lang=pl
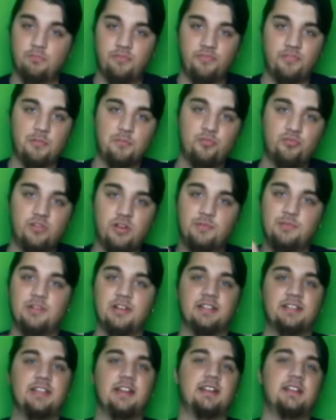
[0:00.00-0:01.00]
fabuła
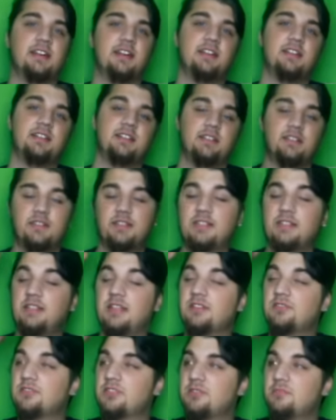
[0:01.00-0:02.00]
była taka,
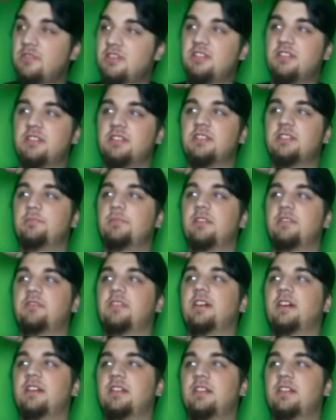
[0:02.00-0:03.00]
jaką sobie życzy,
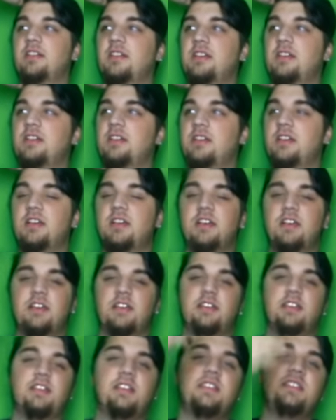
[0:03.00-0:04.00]
prawda?
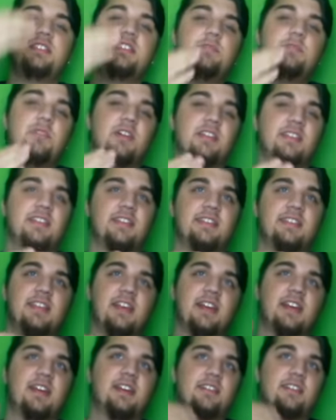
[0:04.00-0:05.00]
Nie ma tak
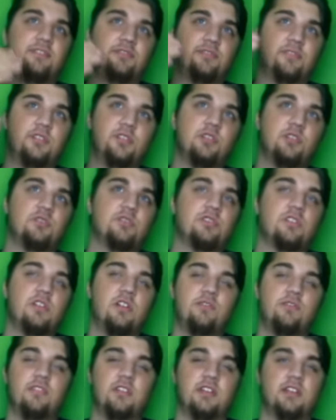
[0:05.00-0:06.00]
jak w
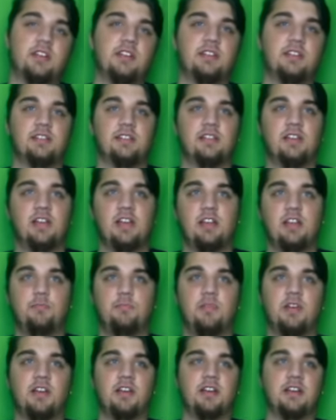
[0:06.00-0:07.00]
książkowych y,
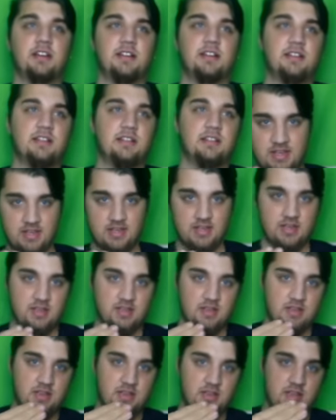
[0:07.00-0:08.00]
RPGach.
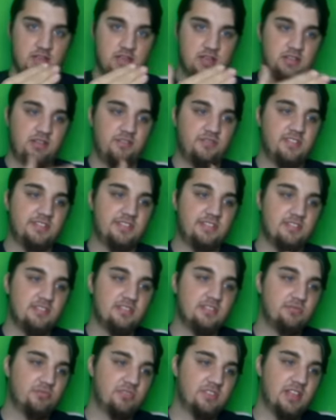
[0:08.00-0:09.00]
Że wszystko
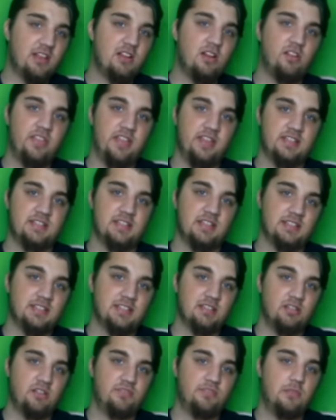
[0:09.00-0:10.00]
jest ustalone, ca
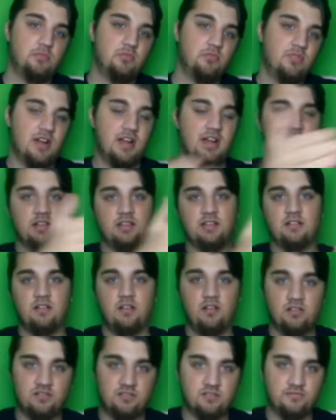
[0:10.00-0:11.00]
cała fabuła,
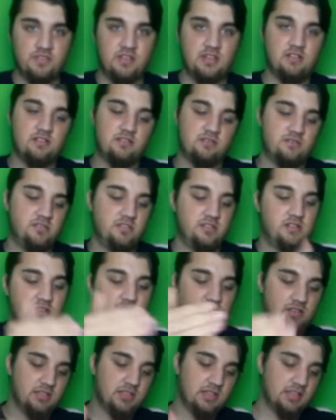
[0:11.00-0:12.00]
o co w niej chodzi
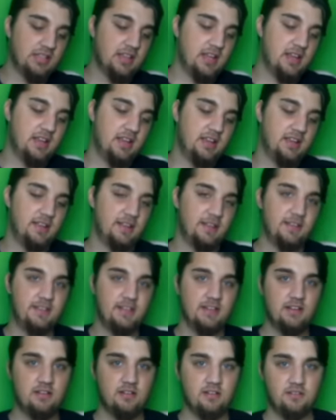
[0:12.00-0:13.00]
i tak dalej.
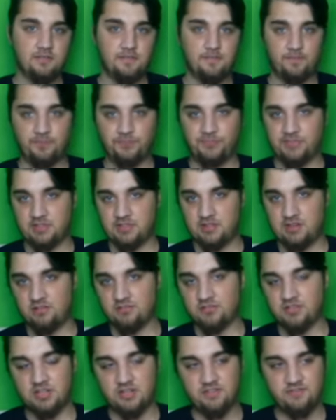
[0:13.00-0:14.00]
Tylko, tylko
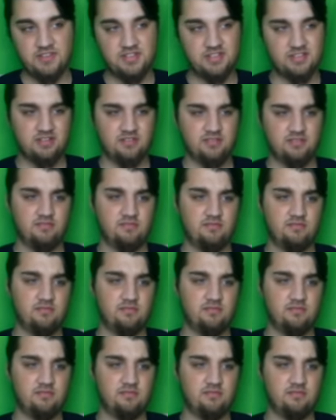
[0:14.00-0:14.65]
rzeczywiście.